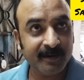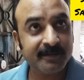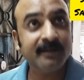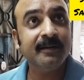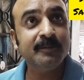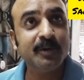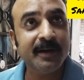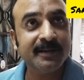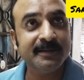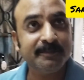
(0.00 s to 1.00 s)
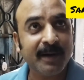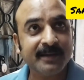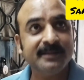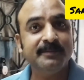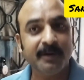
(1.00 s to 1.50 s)
अटंडम जो है कि
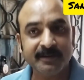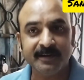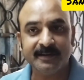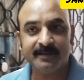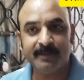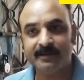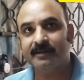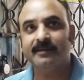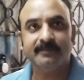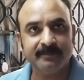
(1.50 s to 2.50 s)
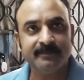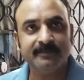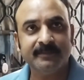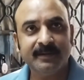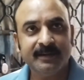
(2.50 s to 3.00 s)
पार्टी बन गई भाई कल
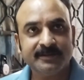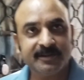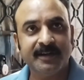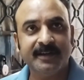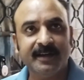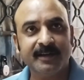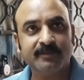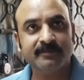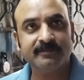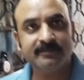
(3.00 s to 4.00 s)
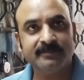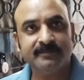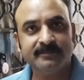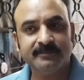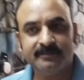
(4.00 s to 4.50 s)
संडे है
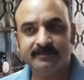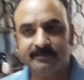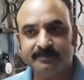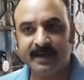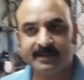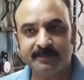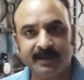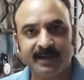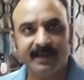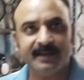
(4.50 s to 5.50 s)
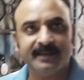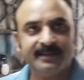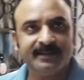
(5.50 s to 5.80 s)
पार्टी बनाना है